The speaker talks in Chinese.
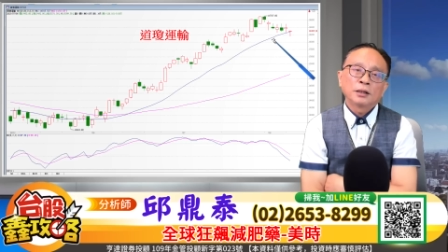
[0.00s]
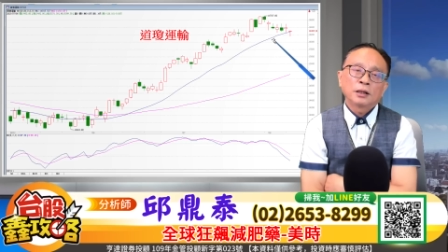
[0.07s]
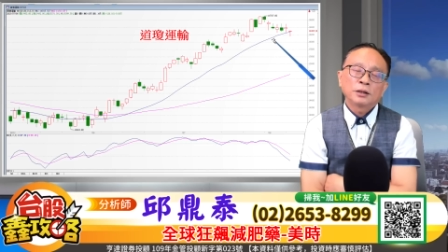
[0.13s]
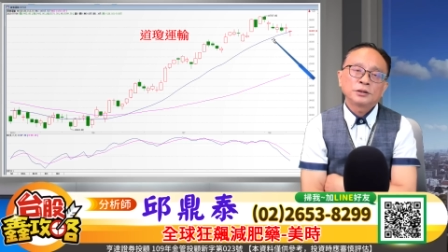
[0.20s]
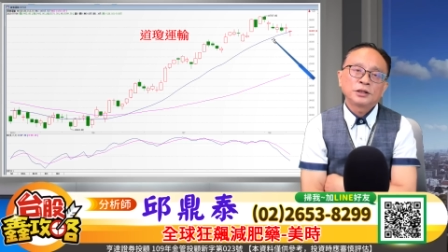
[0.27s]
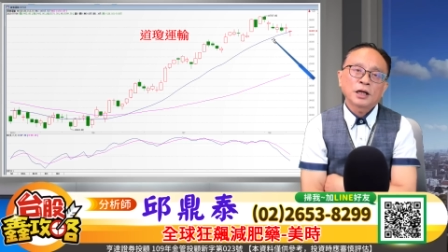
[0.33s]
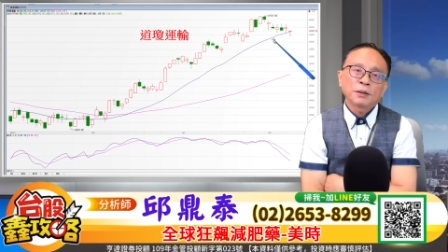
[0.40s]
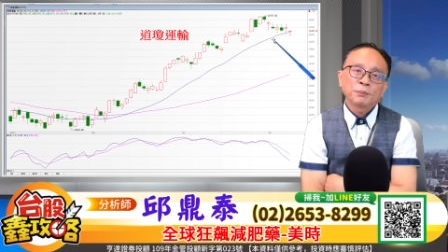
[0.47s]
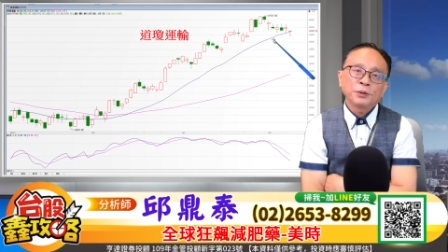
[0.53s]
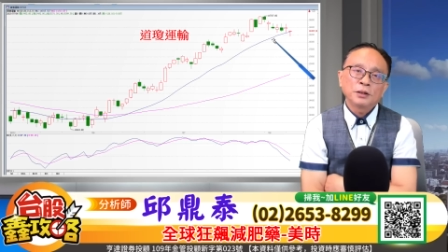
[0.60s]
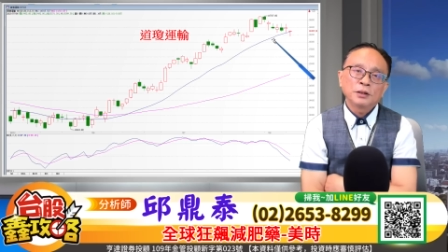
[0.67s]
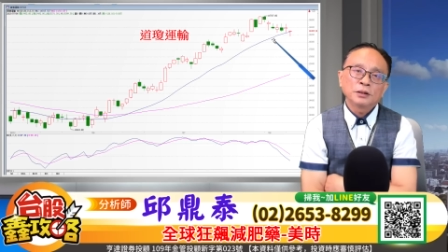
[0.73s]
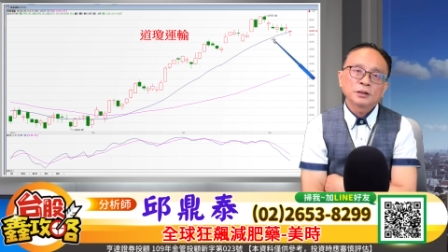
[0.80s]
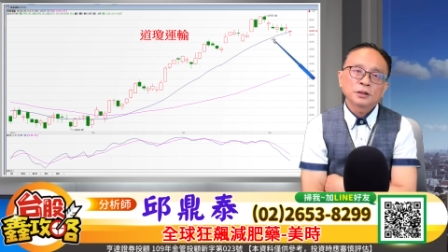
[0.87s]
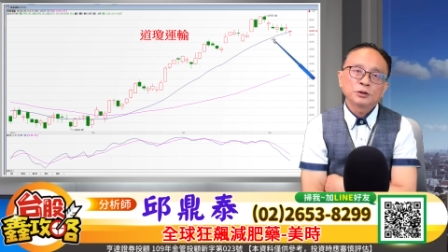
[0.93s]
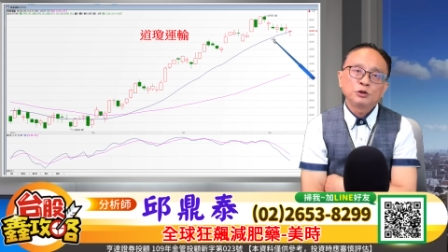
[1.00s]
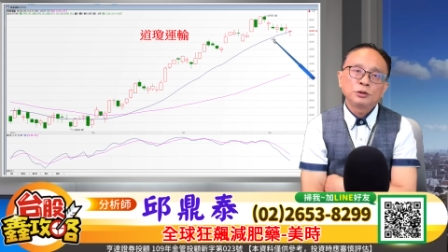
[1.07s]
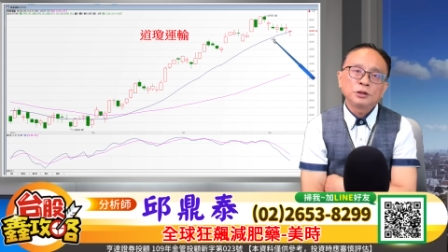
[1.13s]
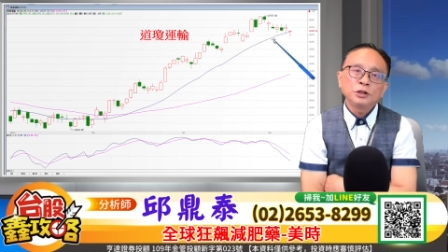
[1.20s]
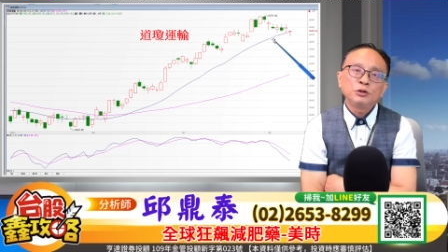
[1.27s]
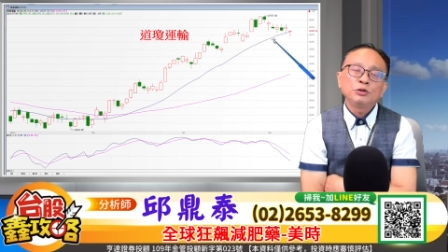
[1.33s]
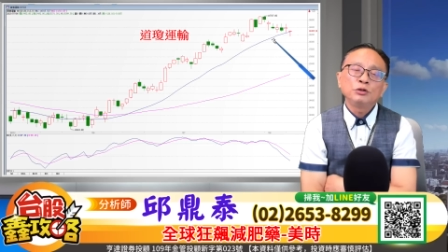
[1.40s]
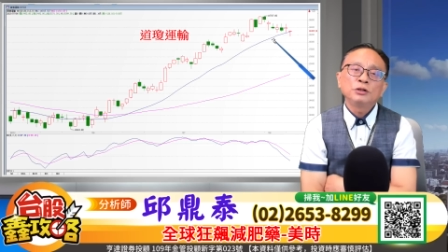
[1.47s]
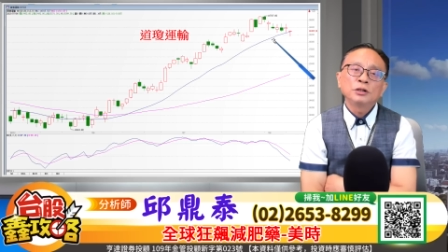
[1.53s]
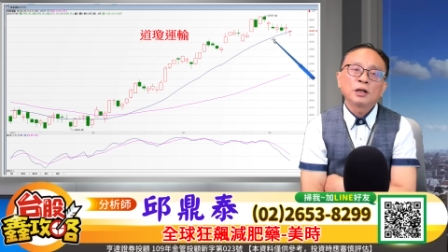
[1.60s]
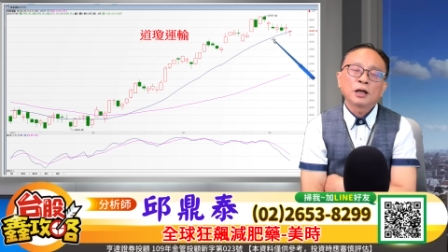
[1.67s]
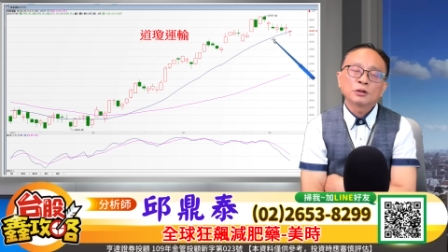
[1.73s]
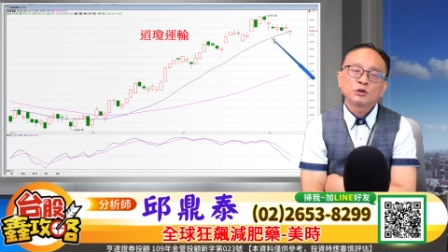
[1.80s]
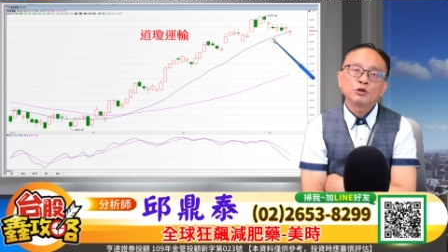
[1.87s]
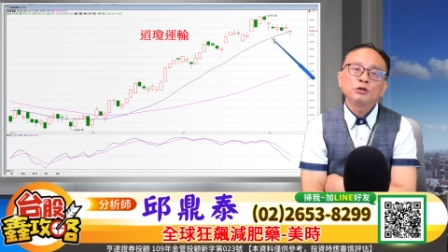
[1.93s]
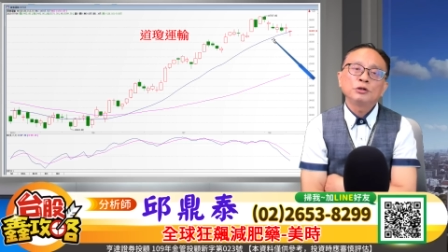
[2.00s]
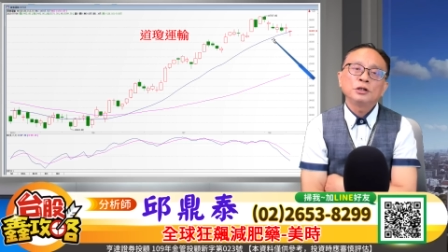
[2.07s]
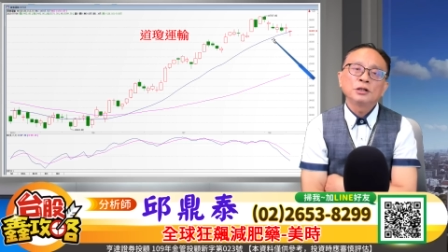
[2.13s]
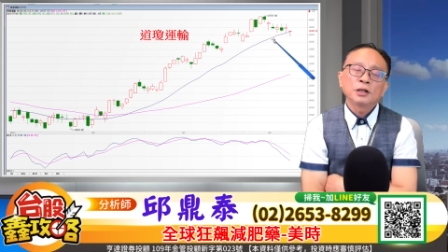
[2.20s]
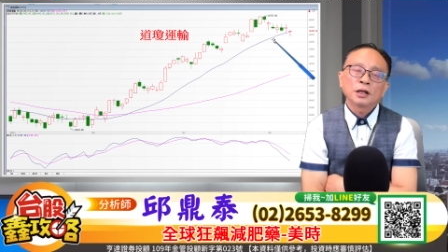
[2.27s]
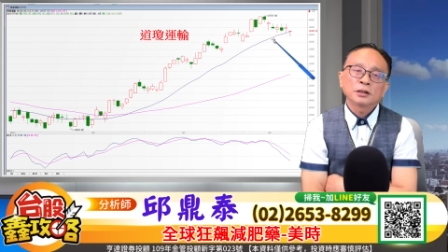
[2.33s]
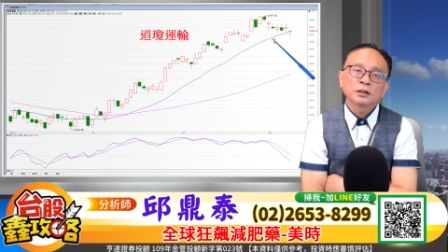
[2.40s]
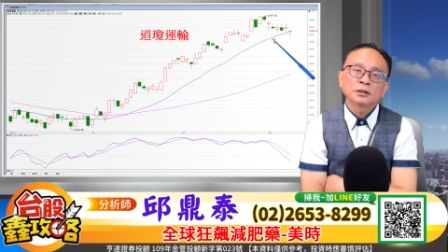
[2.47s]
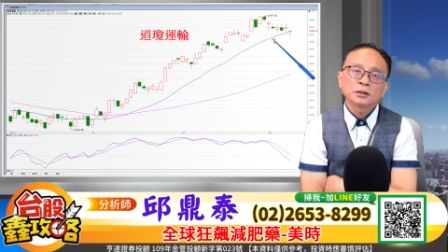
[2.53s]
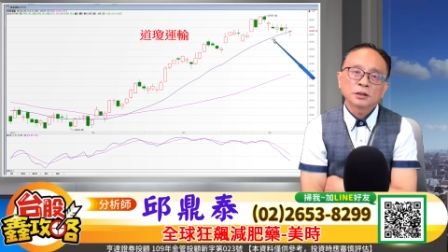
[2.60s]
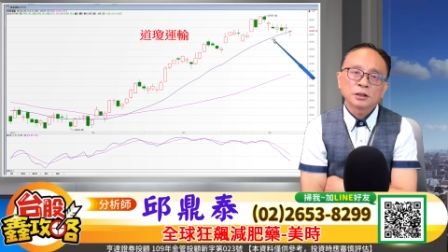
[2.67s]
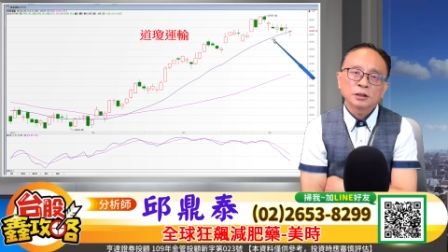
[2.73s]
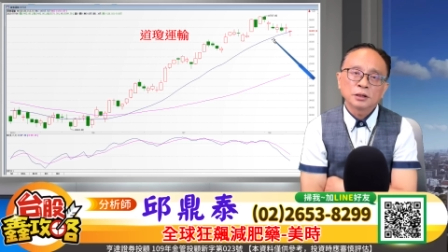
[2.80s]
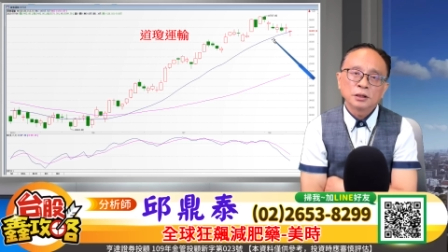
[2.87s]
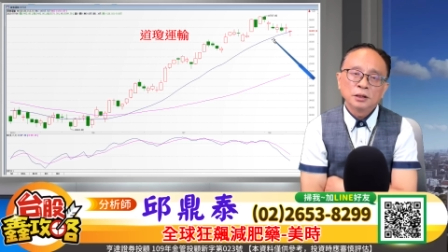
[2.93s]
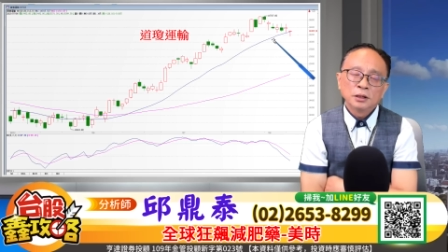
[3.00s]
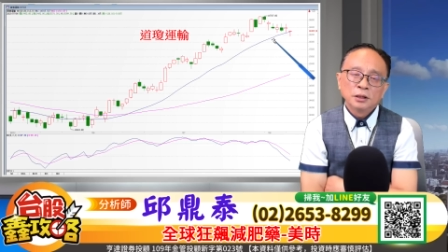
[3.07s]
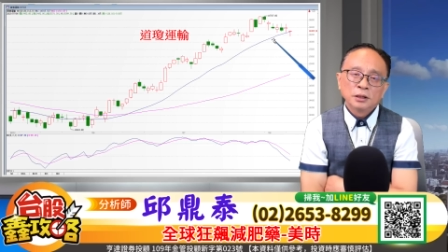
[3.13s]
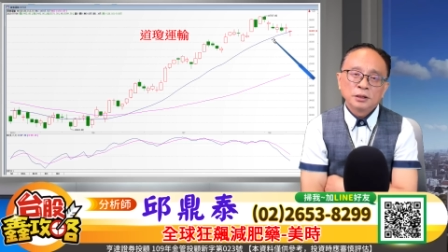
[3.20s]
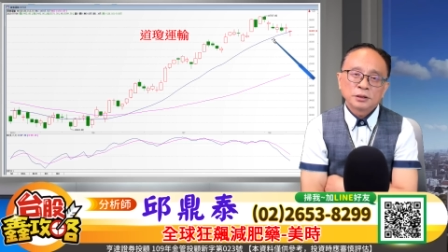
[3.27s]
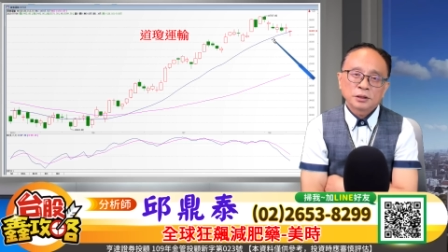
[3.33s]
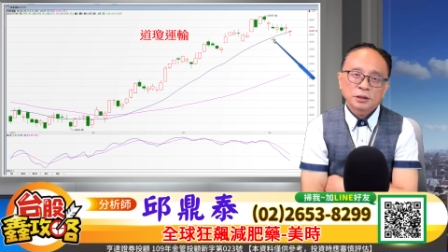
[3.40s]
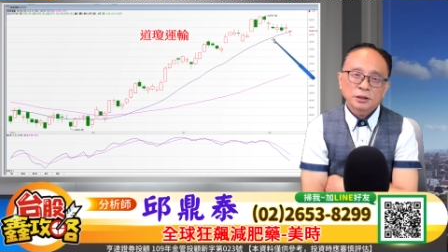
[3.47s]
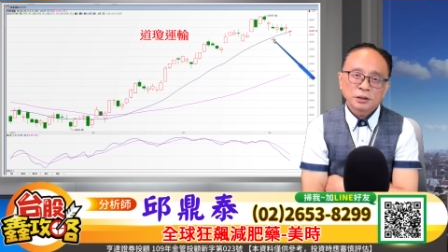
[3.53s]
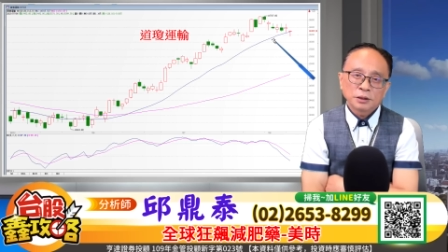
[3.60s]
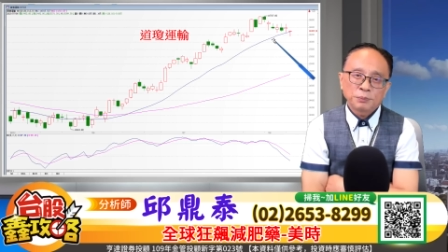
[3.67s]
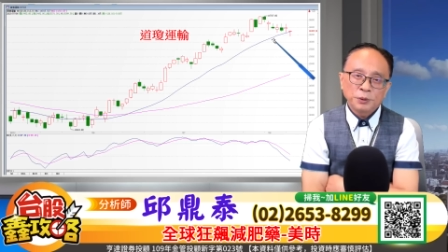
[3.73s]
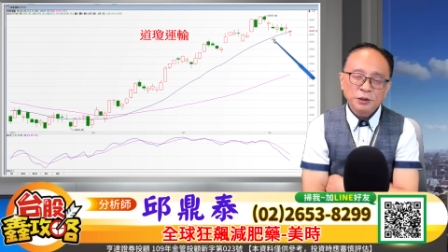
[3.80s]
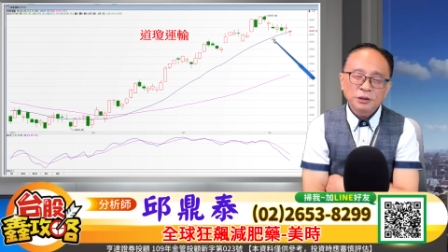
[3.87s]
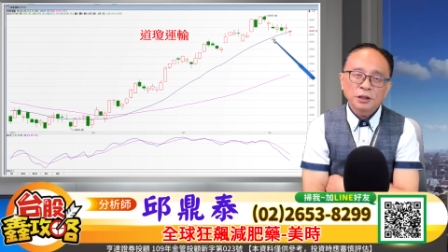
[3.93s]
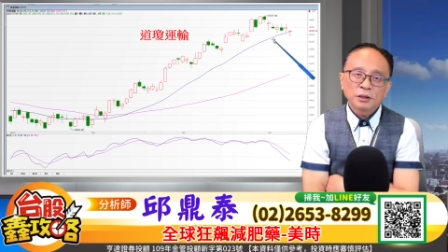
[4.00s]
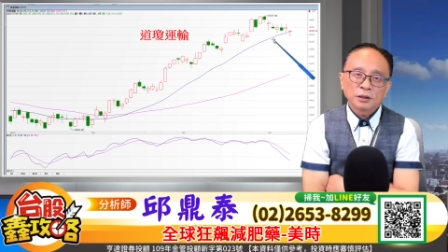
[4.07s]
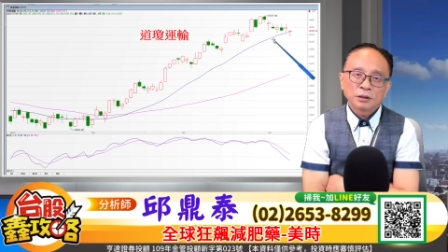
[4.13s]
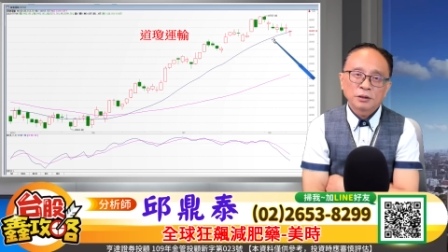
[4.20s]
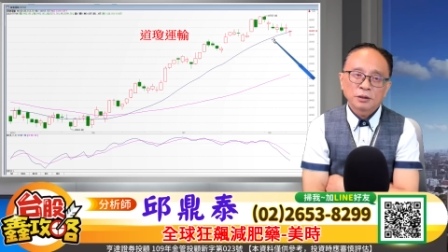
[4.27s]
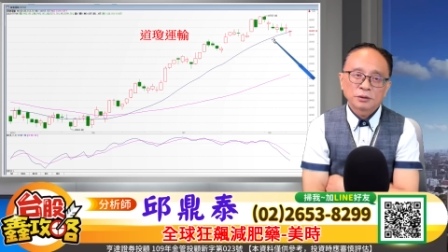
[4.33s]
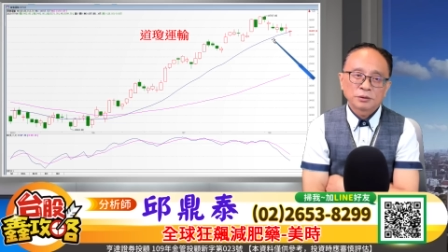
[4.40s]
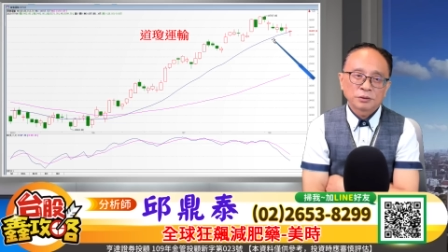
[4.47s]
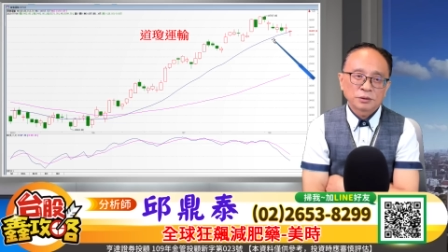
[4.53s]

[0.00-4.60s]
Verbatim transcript: 啊，降平了这个地区银行、区域银行的这个这个平等啊，